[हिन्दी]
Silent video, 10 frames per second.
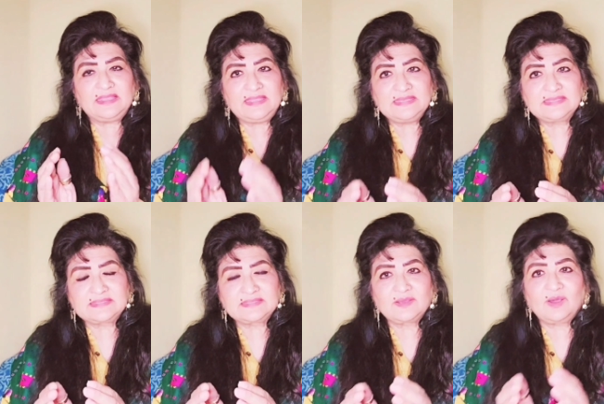
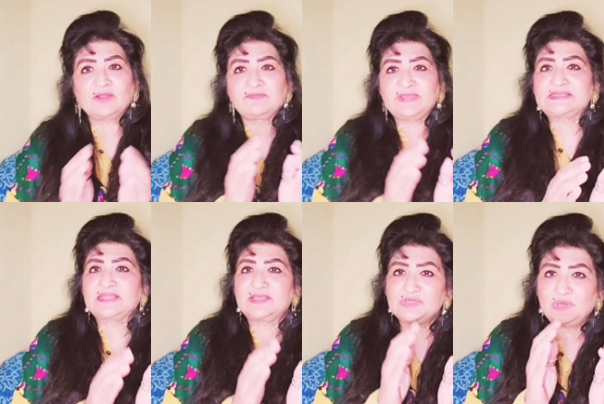ईस्ट और
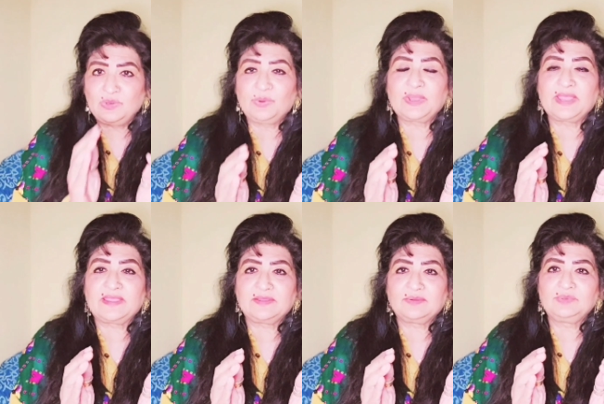वेस्ट के जो लोग हैं